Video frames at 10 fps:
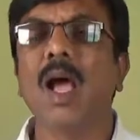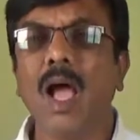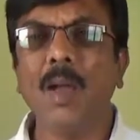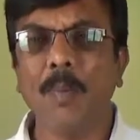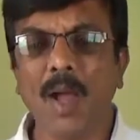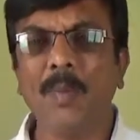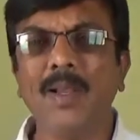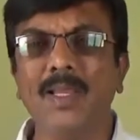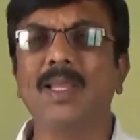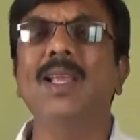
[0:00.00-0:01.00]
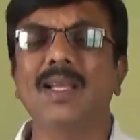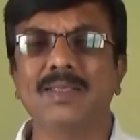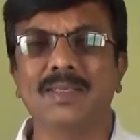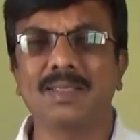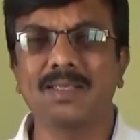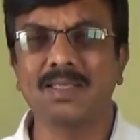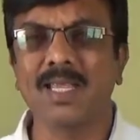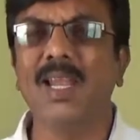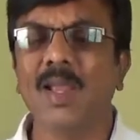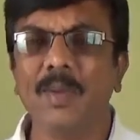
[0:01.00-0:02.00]
ఆ పాపకి
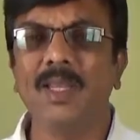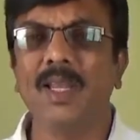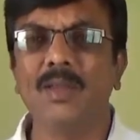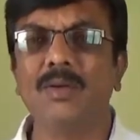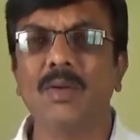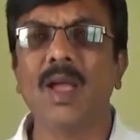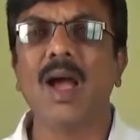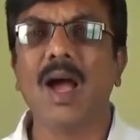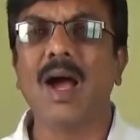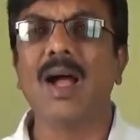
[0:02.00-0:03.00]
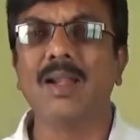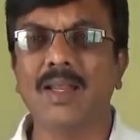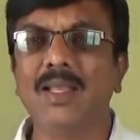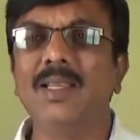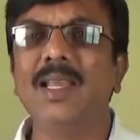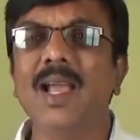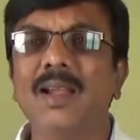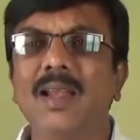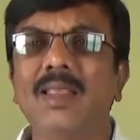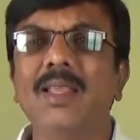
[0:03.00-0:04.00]
అస్సలేమి తెలియదు ఆ అంటే ఈ
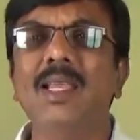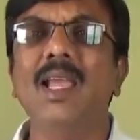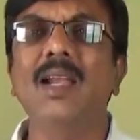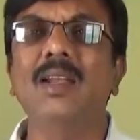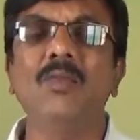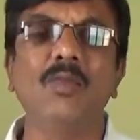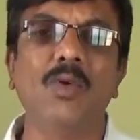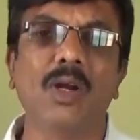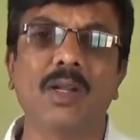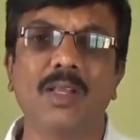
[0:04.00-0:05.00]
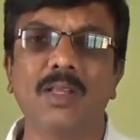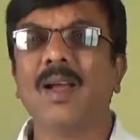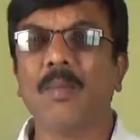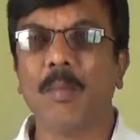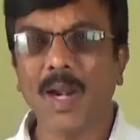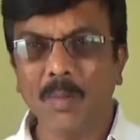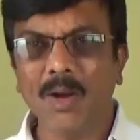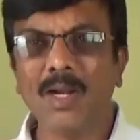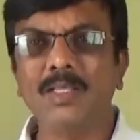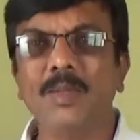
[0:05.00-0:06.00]
అంటది ఈ అంటే ఊ అంటది మనం
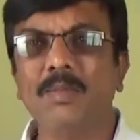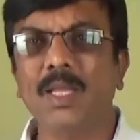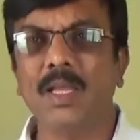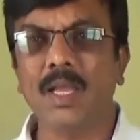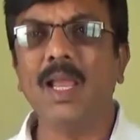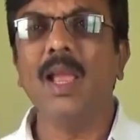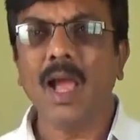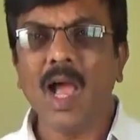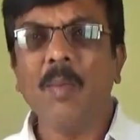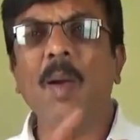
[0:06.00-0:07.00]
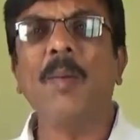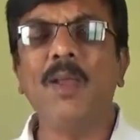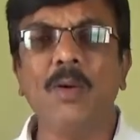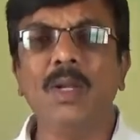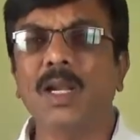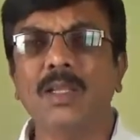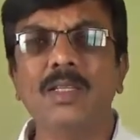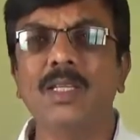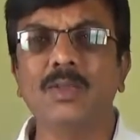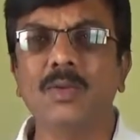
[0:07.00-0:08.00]
ఒకరు చెప్తే ఆ పాప ఇంకోటి అర్థం
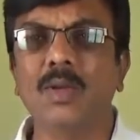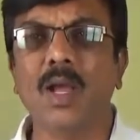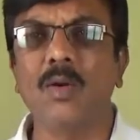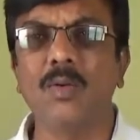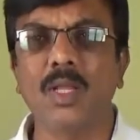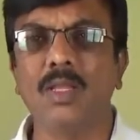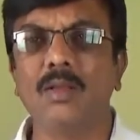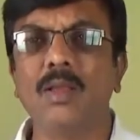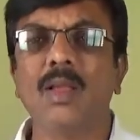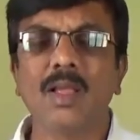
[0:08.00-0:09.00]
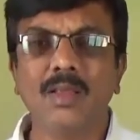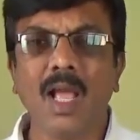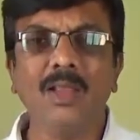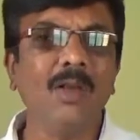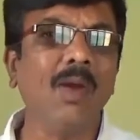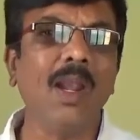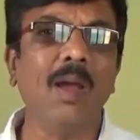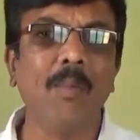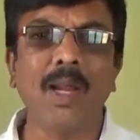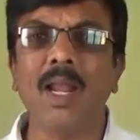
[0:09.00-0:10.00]
చేసుకుంటా ఉంటది దాంతో వాళ్ళ
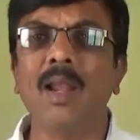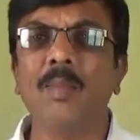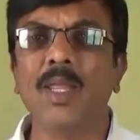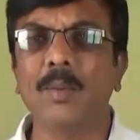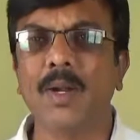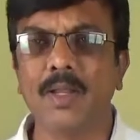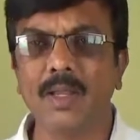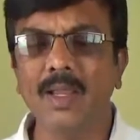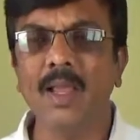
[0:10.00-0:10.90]
అమ్మా నాన్న బెదపడి